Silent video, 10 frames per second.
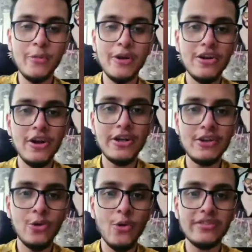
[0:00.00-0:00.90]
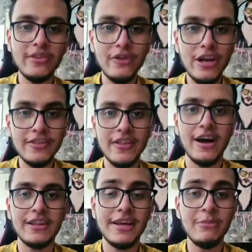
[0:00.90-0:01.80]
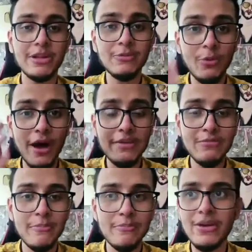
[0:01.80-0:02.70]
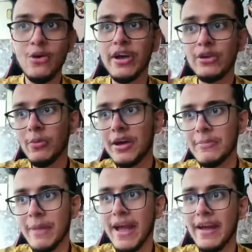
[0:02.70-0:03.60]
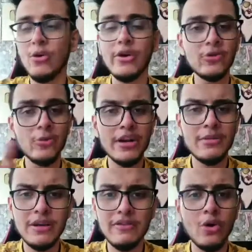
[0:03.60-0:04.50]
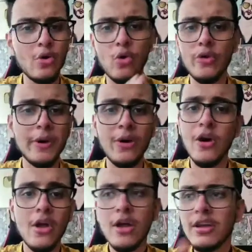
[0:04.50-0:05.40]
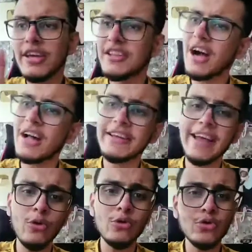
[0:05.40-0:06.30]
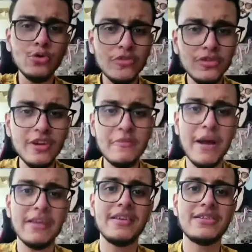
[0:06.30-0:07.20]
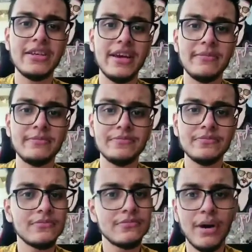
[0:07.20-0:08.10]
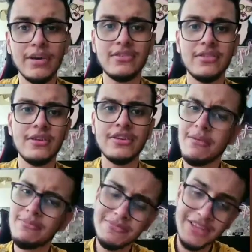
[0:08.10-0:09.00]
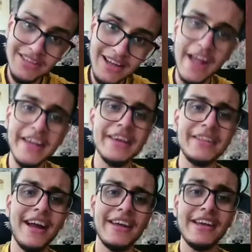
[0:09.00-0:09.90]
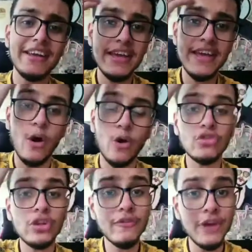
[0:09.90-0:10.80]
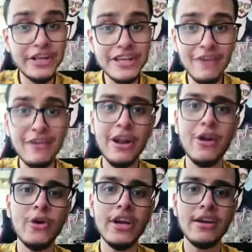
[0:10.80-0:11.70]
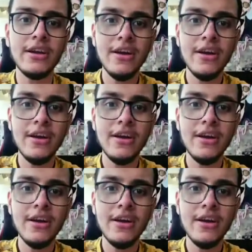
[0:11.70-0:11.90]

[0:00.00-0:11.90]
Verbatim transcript: में ना लड़कियों को ऐसा विलन दिखाते हैं मतलब तुम्हारी मम्मी हो या तुम्हारी बहन हो या तुम्हारी बीवी हो कोई भी हो ये दिखा देंगे कि उनको तुमसे सिर्फ पैसे ही चाहिए बस ये ये दिखाएंगे ही दिखाएंगे यही है और सिर्फ लड़कियां विलन होंगी